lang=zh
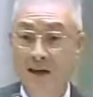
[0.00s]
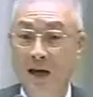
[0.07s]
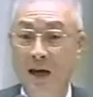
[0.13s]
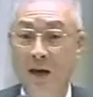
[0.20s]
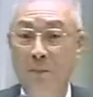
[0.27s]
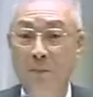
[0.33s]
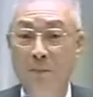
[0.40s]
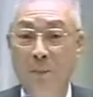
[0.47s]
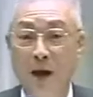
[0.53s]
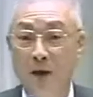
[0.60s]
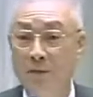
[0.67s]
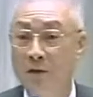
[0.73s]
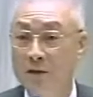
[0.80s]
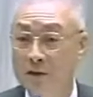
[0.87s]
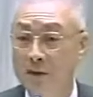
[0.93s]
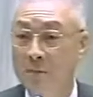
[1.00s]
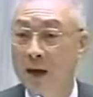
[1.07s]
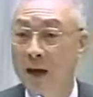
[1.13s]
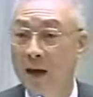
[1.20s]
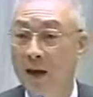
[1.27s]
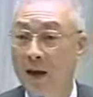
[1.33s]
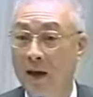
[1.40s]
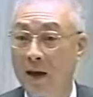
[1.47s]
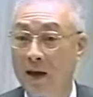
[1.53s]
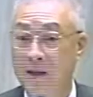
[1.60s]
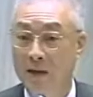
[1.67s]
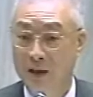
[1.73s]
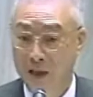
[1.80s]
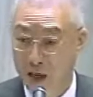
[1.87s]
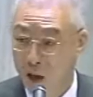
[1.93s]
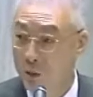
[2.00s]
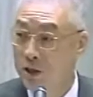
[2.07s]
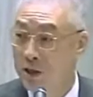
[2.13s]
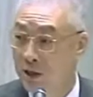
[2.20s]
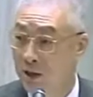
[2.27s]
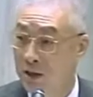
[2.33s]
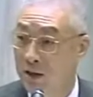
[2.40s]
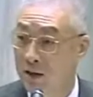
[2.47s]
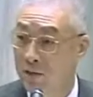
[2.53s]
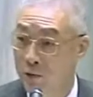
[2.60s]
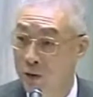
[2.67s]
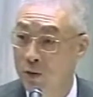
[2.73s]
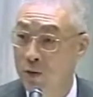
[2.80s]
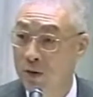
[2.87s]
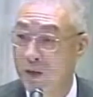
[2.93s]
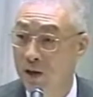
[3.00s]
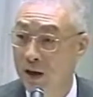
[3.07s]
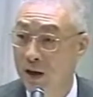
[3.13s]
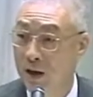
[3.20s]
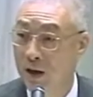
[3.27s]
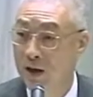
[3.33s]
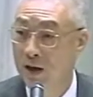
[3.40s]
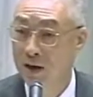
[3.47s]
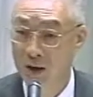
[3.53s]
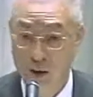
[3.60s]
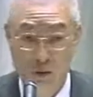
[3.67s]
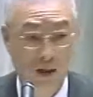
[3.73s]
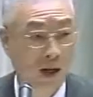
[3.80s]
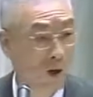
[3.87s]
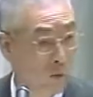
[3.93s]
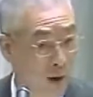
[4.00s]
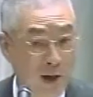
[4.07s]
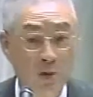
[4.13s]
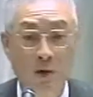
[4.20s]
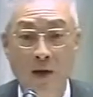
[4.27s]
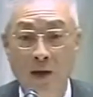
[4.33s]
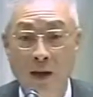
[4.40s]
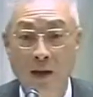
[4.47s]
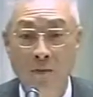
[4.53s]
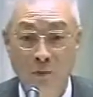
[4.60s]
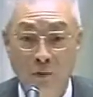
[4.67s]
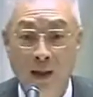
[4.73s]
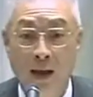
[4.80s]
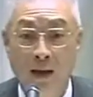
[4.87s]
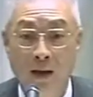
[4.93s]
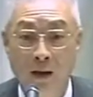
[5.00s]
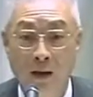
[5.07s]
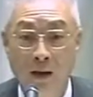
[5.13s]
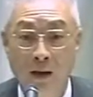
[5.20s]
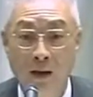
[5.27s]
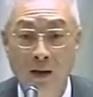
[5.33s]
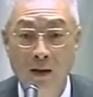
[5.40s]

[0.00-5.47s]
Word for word: 才百分之百啊调整的费率啊，由他完全来负担啊，